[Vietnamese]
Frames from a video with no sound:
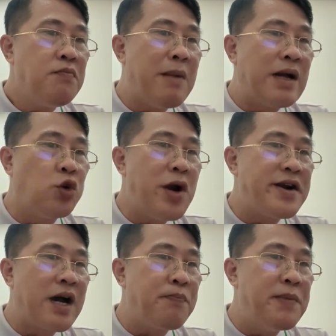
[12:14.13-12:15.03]
bằng thủ
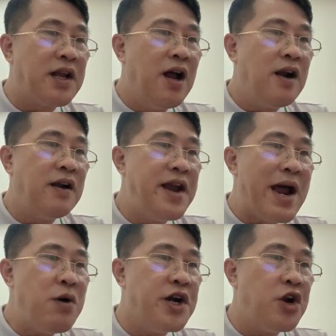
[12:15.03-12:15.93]
đoạn đặc biệt lấy
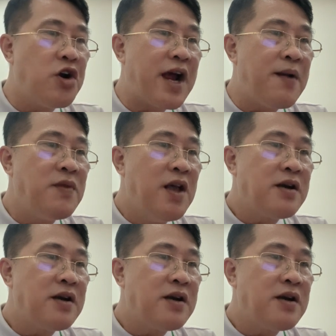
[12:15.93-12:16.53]
não người đó ra